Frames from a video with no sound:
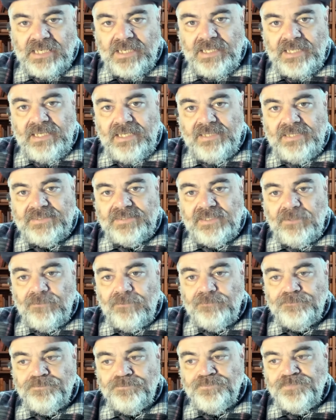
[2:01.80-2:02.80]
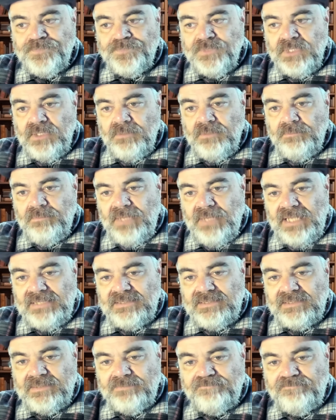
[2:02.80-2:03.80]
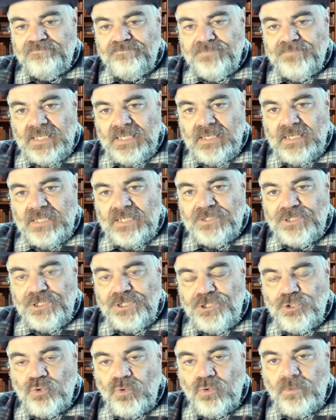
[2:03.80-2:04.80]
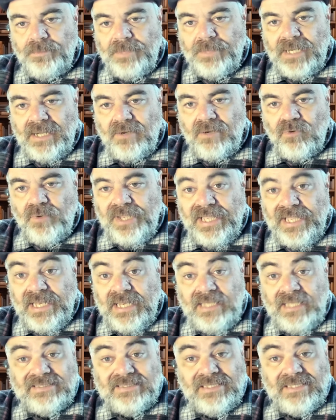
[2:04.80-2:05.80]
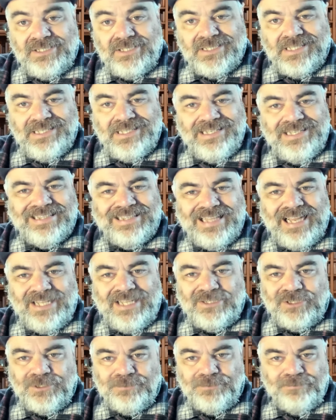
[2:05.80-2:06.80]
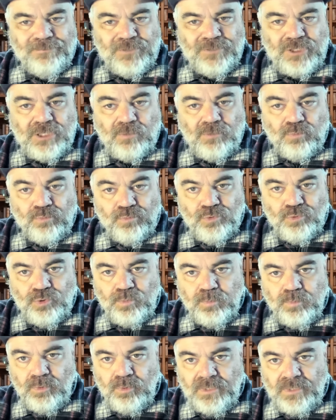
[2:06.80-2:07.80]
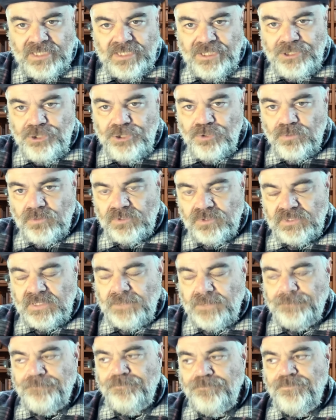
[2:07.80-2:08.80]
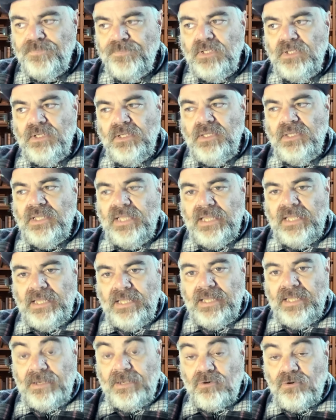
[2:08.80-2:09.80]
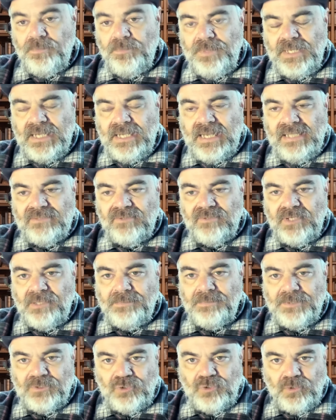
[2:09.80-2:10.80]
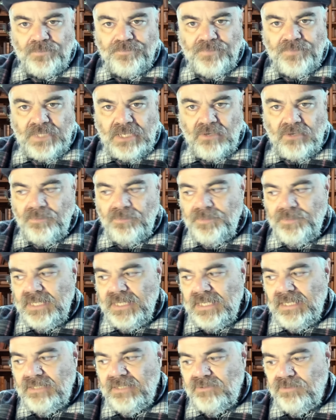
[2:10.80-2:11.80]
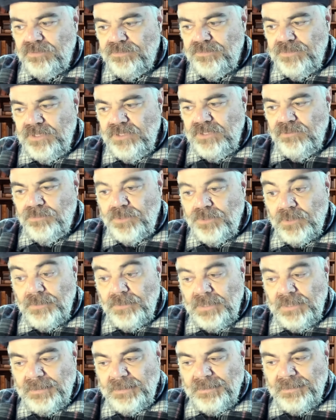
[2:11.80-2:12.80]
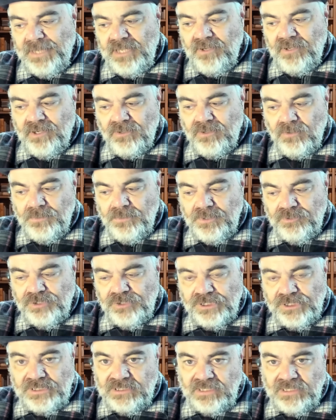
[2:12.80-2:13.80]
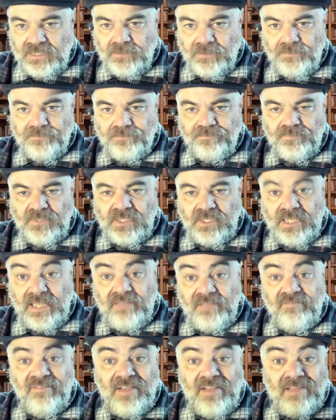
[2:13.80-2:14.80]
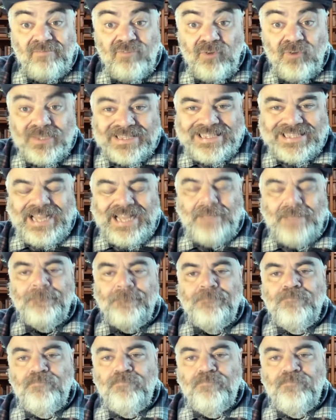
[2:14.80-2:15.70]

reeleição. Mas é, a gente cobrar coerência e dignidade de alguns políticos, né? É, é, complicado, né, pessoal? É complicado. E o problema maior, como eu disse, né? Quem vai votar